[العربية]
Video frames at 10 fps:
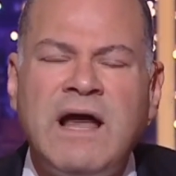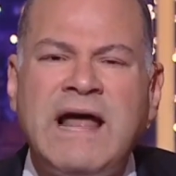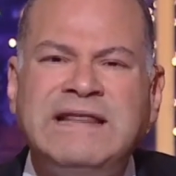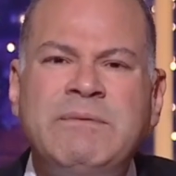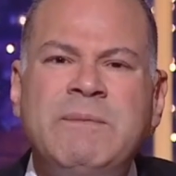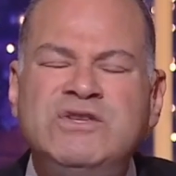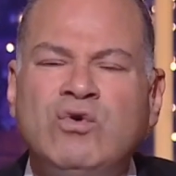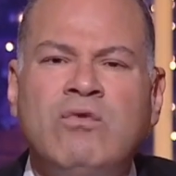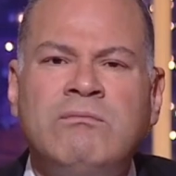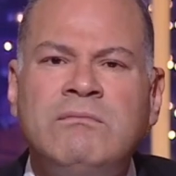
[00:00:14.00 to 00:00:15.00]
الاديب
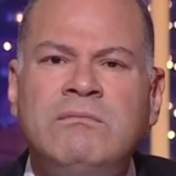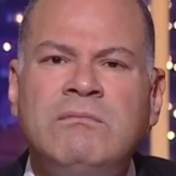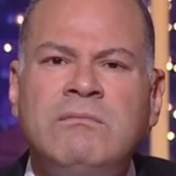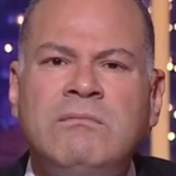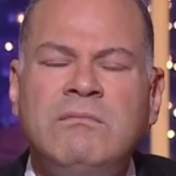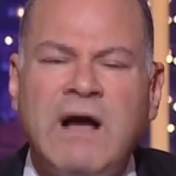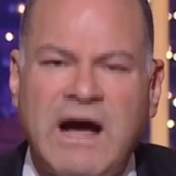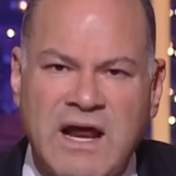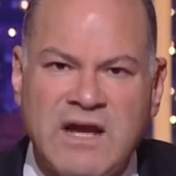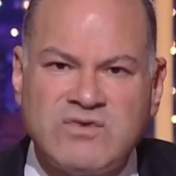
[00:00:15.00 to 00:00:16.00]
المزعوم
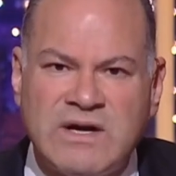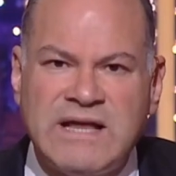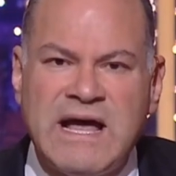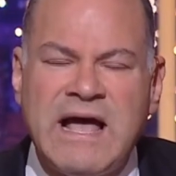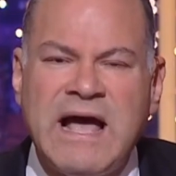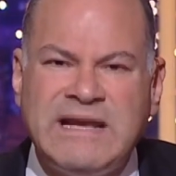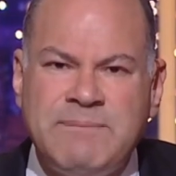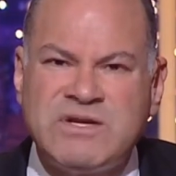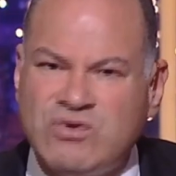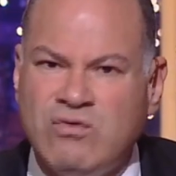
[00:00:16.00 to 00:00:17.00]
علاء الاسواني ده اديب
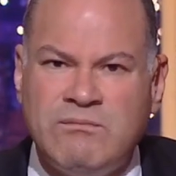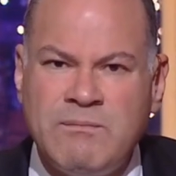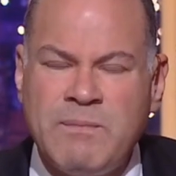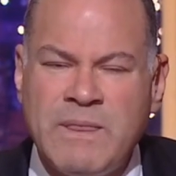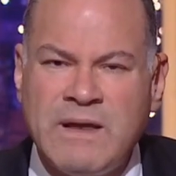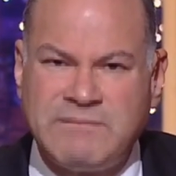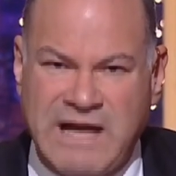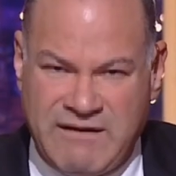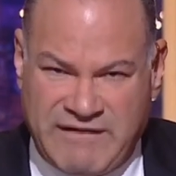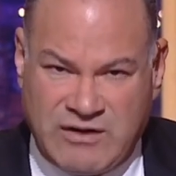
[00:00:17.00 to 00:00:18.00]
مزعوم
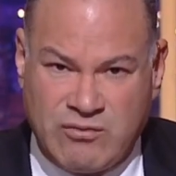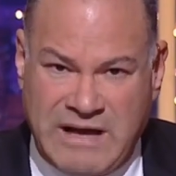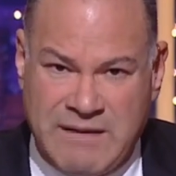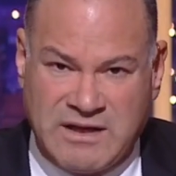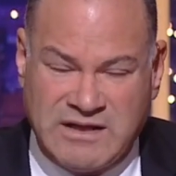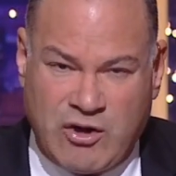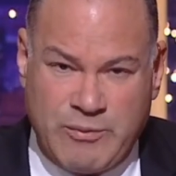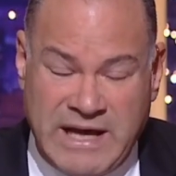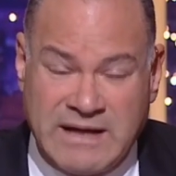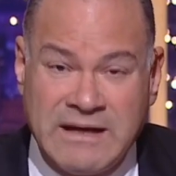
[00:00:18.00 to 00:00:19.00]
بتاع فاكرينه بتاع عماره
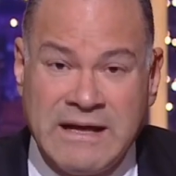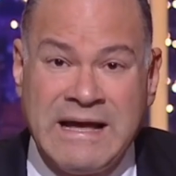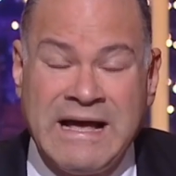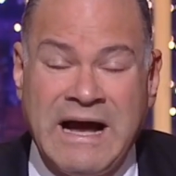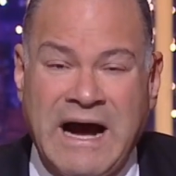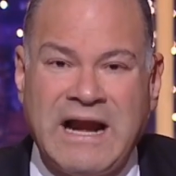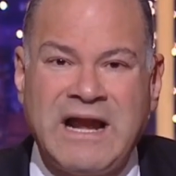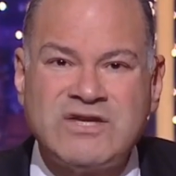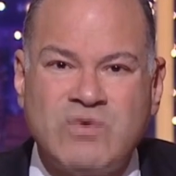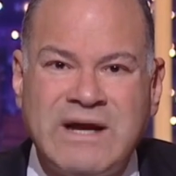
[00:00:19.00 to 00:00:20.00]
يعقوبيان علاء
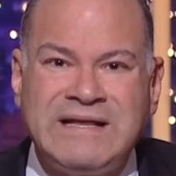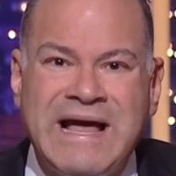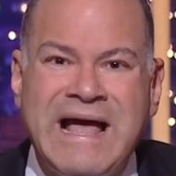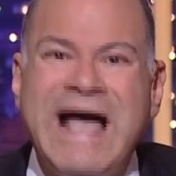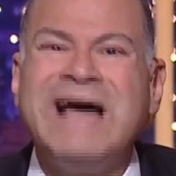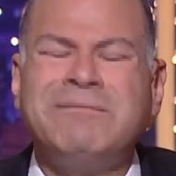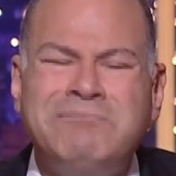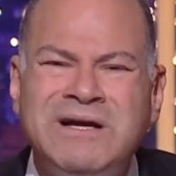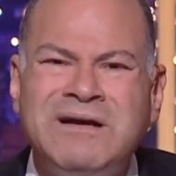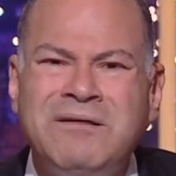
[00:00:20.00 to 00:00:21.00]
الاسواني ده هارب
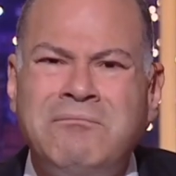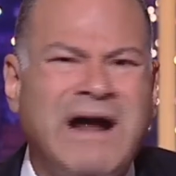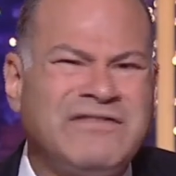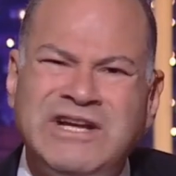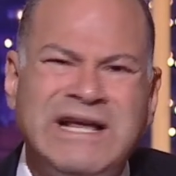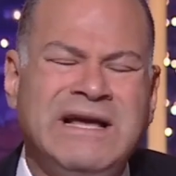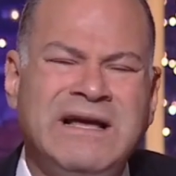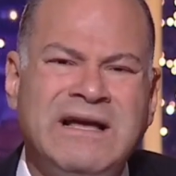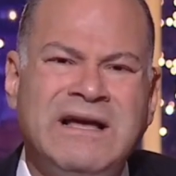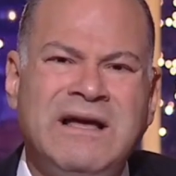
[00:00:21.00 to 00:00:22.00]
ما اعرفش ليه
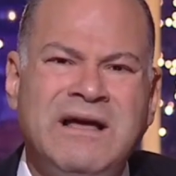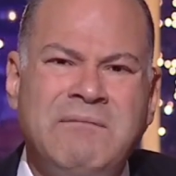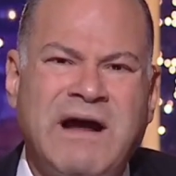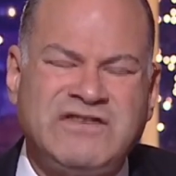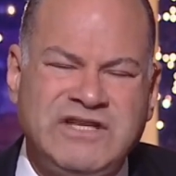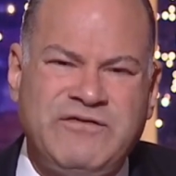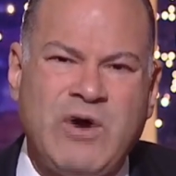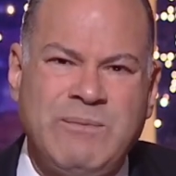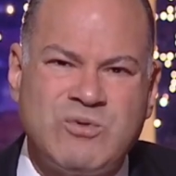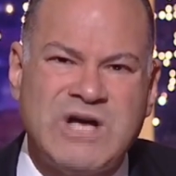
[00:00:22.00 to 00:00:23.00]
ما اعرفش ان في
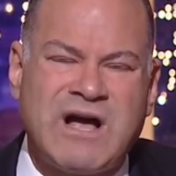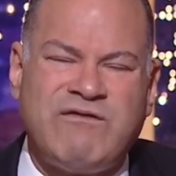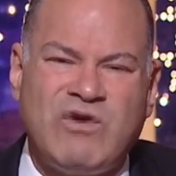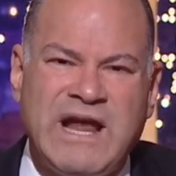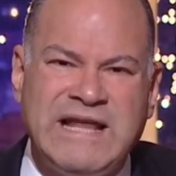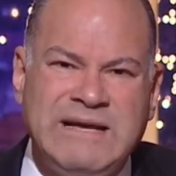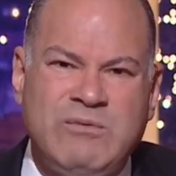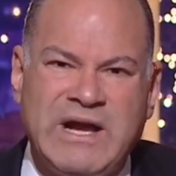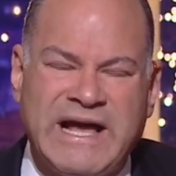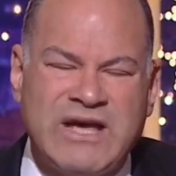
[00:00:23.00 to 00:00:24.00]
واحد مثقف ولا اديب
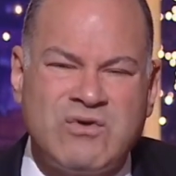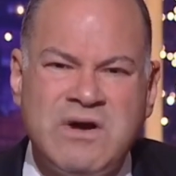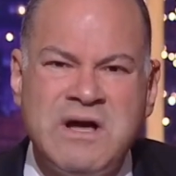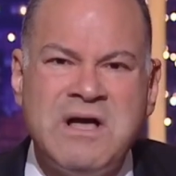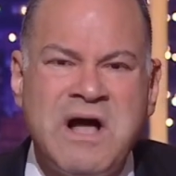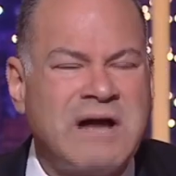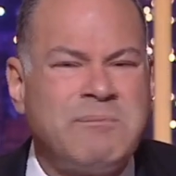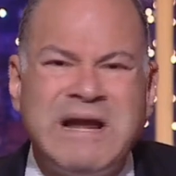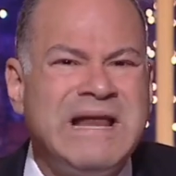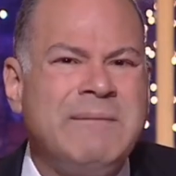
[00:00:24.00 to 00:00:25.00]
ولا غيره
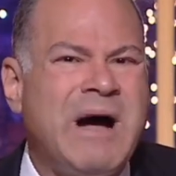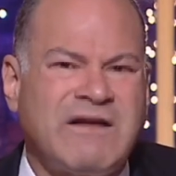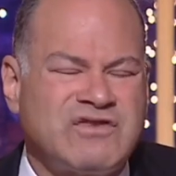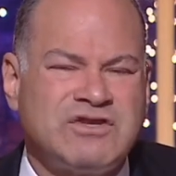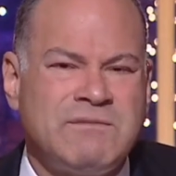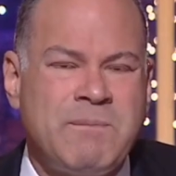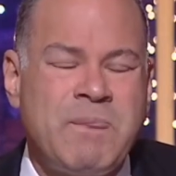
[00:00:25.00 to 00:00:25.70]
هربان ليه ما اعرفش